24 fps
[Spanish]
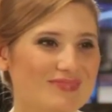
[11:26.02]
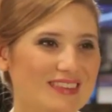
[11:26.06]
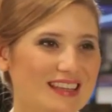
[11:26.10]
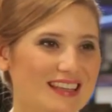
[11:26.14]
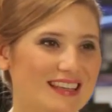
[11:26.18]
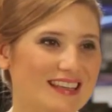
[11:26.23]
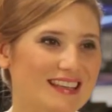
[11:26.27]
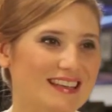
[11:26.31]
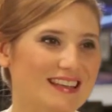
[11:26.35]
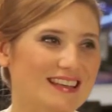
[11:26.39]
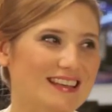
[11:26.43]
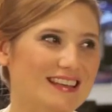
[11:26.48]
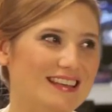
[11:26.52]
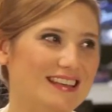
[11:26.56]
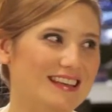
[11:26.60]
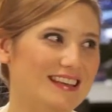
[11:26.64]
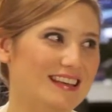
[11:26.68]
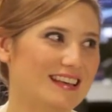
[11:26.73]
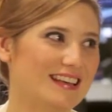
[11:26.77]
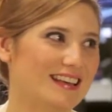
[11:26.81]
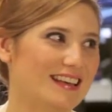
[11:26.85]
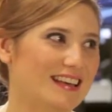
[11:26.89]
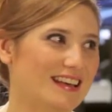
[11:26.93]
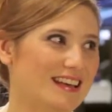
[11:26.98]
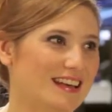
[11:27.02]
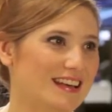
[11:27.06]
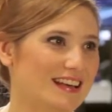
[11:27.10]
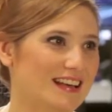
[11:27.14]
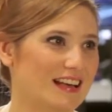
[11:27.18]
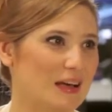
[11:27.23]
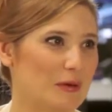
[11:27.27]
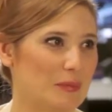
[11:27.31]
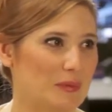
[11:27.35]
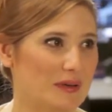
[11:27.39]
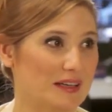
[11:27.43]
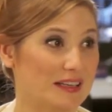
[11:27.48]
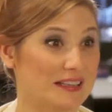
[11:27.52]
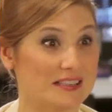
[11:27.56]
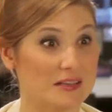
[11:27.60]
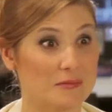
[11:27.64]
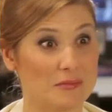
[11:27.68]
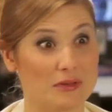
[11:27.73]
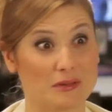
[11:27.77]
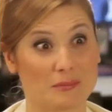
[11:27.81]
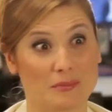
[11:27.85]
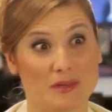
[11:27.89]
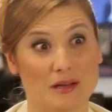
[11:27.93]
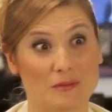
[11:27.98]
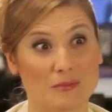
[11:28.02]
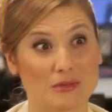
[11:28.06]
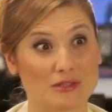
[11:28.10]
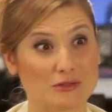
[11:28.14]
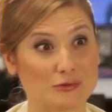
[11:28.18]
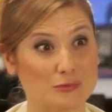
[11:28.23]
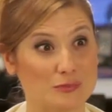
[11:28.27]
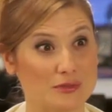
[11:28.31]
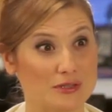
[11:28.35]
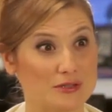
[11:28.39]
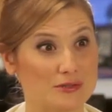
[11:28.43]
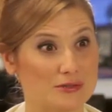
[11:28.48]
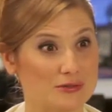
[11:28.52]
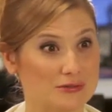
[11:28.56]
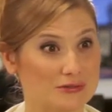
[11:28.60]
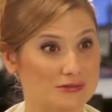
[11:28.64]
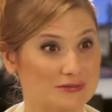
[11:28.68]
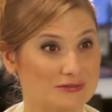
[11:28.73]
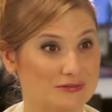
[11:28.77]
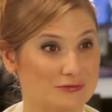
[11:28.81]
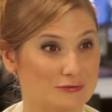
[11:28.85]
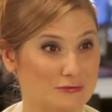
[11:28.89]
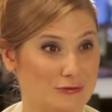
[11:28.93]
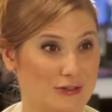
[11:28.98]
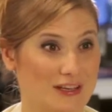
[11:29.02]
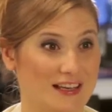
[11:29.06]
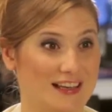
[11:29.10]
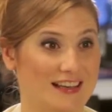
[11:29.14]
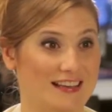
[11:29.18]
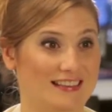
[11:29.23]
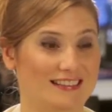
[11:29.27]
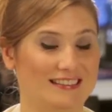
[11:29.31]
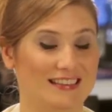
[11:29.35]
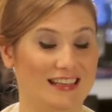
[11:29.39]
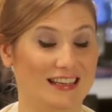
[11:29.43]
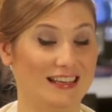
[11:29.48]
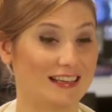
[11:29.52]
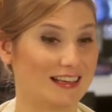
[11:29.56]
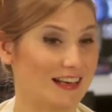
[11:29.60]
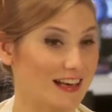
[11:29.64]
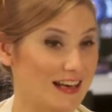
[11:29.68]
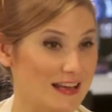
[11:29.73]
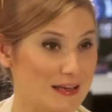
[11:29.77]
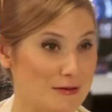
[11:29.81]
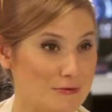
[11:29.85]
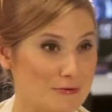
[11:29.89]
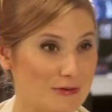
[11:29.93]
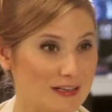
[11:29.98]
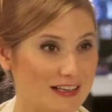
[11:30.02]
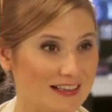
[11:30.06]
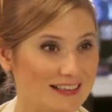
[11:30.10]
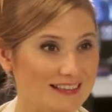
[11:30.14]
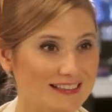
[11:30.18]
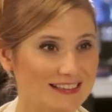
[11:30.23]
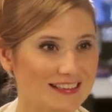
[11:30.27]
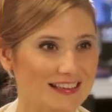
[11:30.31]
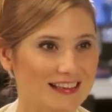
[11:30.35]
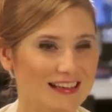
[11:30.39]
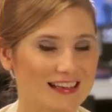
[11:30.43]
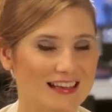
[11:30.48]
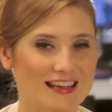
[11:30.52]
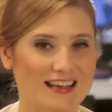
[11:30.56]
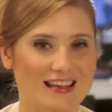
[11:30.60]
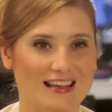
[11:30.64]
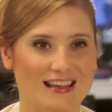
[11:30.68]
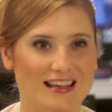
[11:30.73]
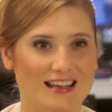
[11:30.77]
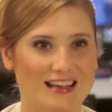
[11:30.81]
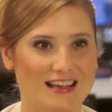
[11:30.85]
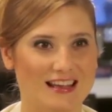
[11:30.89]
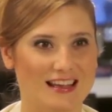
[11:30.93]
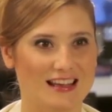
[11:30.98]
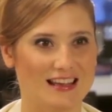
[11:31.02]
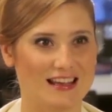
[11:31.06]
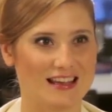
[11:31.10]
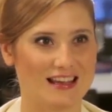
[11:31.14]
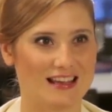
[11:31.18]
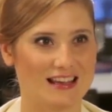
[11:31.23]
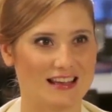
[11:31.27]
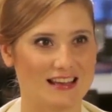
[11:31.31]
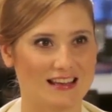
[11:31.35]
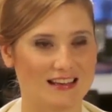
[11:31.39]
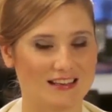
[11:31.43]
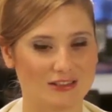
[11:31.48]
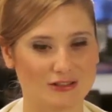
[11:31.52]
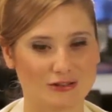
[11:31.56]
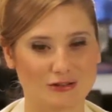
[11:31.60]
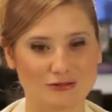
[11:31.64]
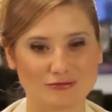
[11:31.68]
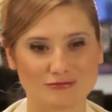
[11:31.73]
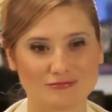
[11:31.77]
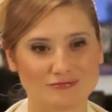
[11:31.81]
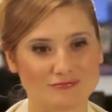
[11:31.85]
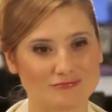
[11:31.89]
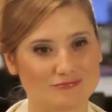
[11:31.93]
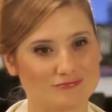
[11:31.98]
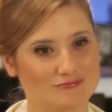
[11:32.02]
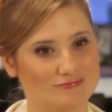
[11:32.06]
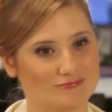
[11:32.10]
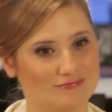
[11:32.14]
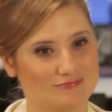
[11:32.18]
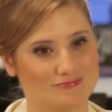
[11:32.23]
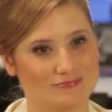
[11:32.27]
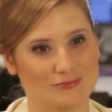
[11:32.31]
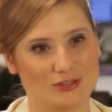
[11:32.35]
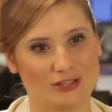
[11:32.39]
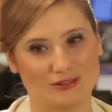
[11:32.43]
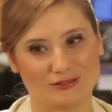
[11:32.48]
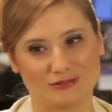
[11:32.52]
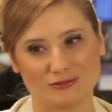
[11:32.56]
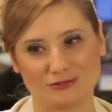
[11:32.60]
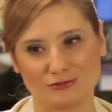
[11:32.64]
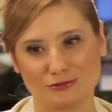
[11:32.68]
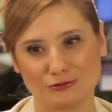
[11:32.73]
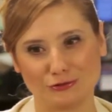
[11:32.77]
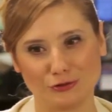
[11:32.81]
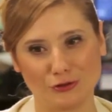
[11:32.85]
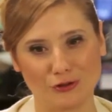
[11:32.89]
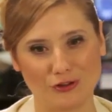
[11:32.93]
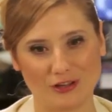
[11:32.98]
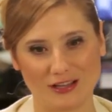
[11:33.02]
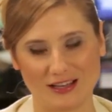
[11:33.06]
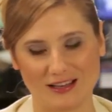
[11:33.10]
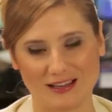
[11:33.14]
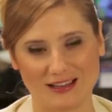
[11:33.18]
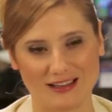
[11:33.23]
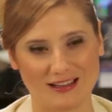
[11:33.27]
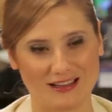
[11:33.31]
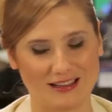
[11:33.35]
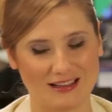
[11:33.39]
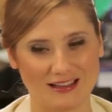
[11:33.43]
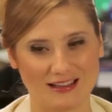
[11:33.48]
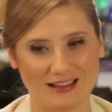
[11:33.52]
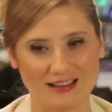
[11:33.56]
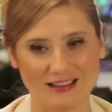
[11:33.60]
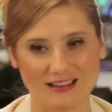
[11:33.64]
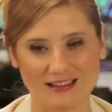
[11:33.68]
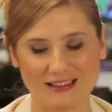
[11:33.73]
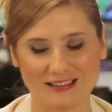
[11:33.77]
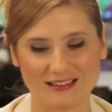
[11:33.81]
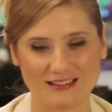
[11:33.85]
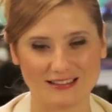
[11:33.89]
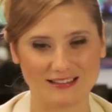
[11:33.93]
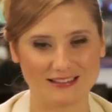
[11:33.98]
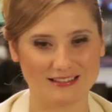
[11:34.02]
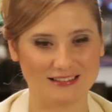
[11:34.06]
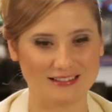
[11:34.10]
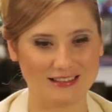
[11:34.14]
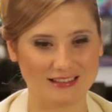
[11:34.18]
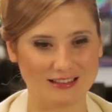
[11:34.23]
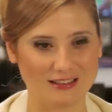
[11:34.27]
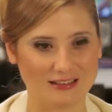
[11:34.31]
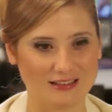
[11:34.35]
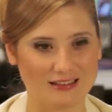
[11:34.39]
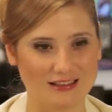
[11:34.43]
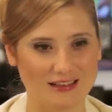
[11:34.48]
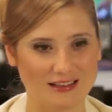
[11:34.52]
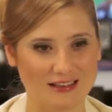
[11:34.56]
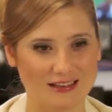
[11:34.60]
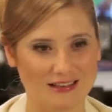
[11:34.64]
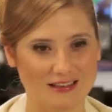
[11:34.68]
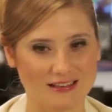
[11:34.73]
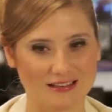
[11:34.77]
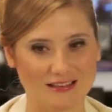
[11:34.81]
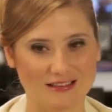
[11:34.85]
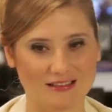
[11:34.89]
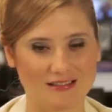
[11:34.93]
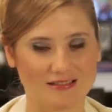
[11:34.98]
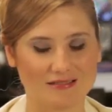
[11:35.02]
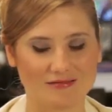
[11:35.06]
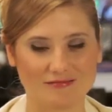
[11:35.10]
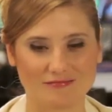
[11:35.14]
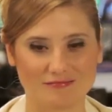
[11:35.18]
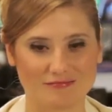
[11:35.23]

Y la experiencia de Mapear Machu Picchu fue increíble, eh, con bueno, todo el, el,